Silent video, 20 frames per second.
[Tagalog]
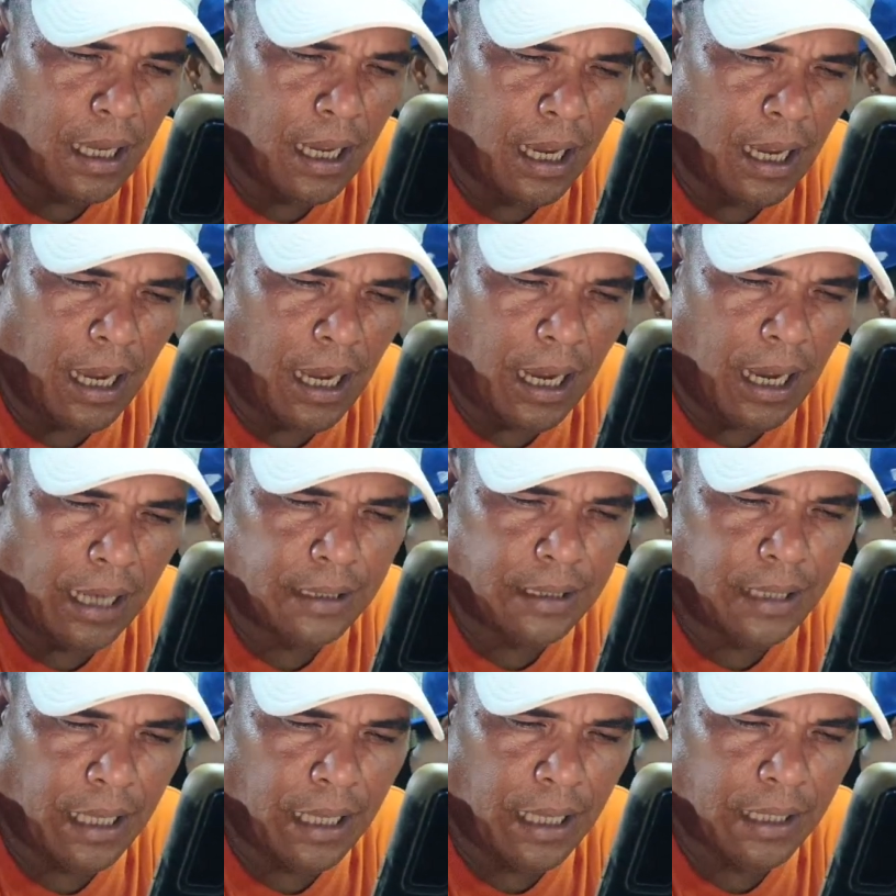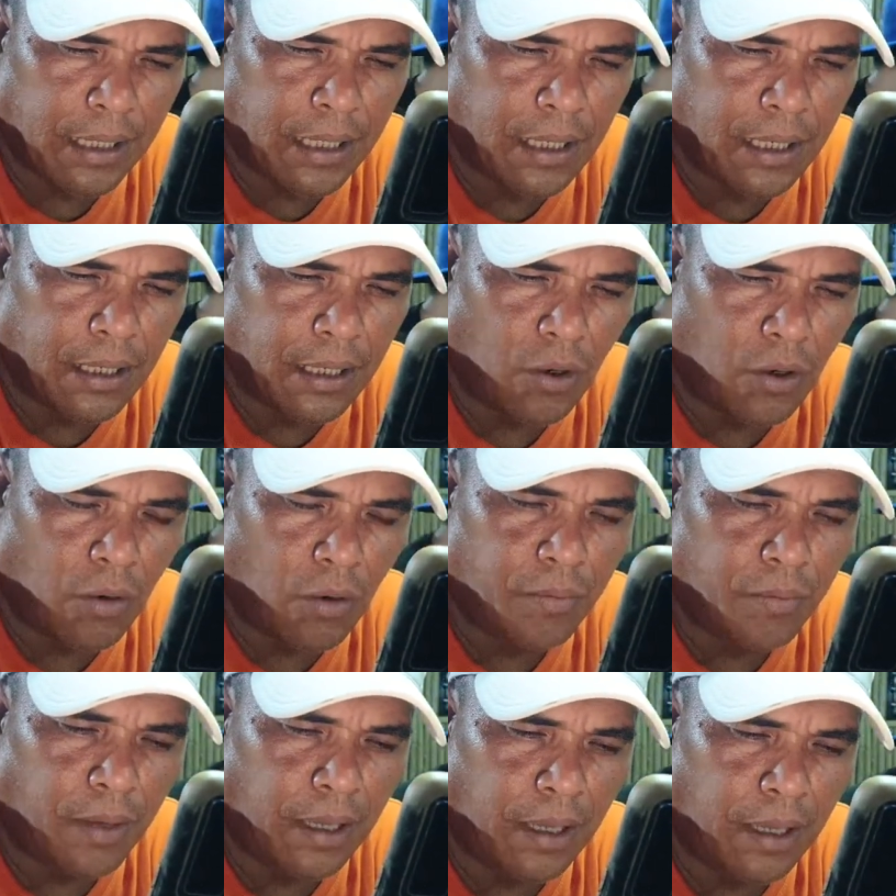I take care of
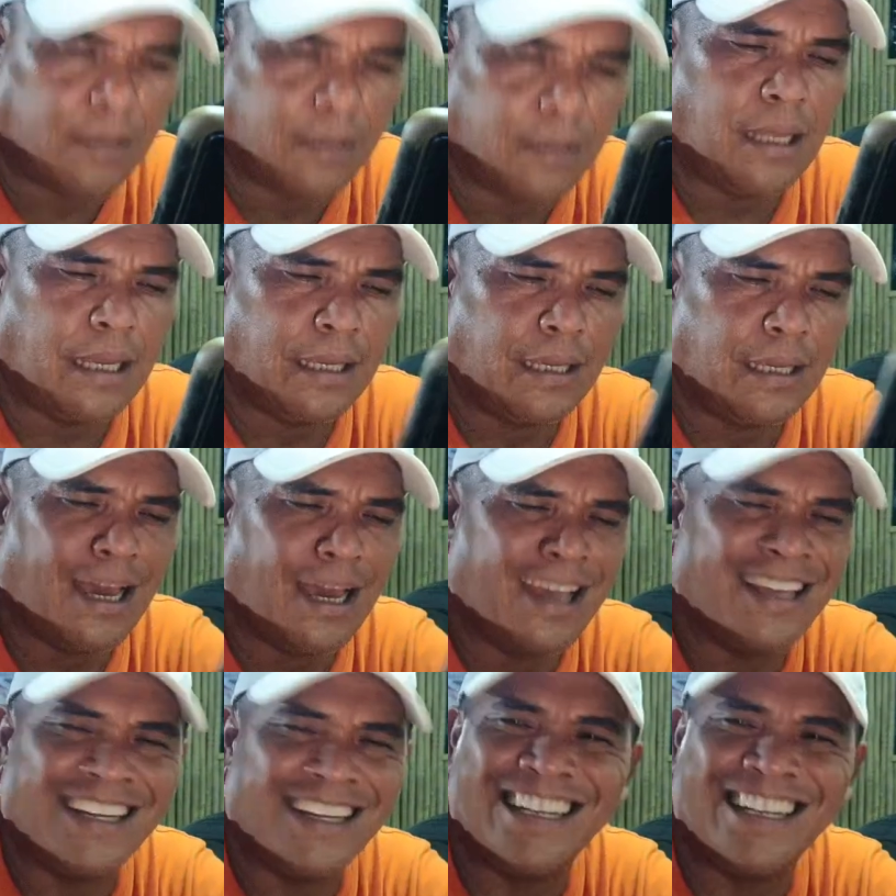it. Ayan.